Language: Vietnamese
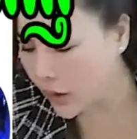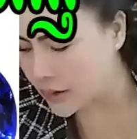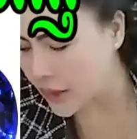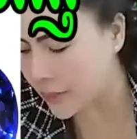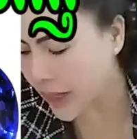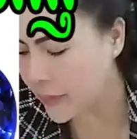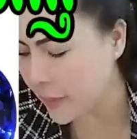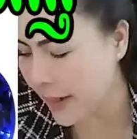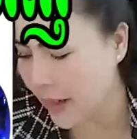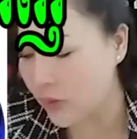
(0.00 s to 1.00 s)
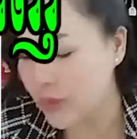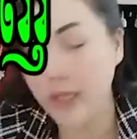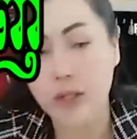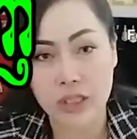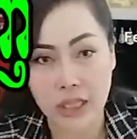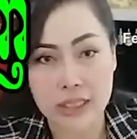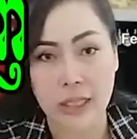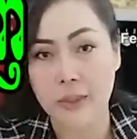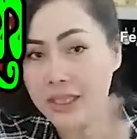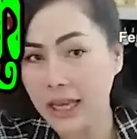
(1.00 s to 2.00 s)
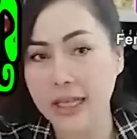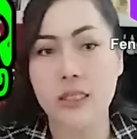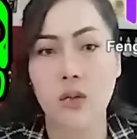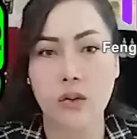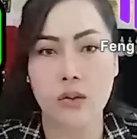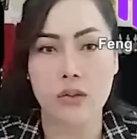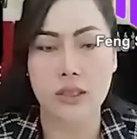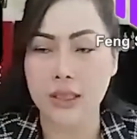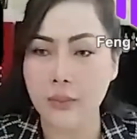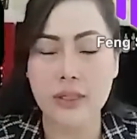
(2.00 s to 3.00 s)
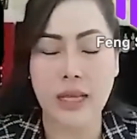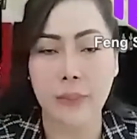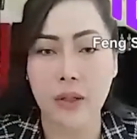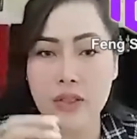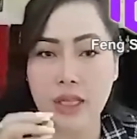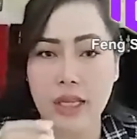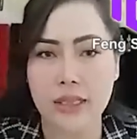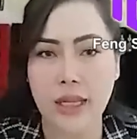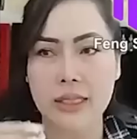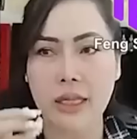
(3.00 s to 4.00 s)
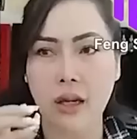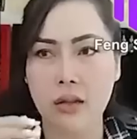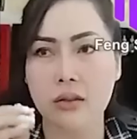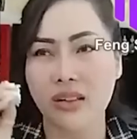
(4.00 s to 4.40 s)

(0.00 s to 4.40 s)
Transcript: đầm lai và má lụi dây đôi dây vậy mình chặt cho system chạp bây được sang che dây ọt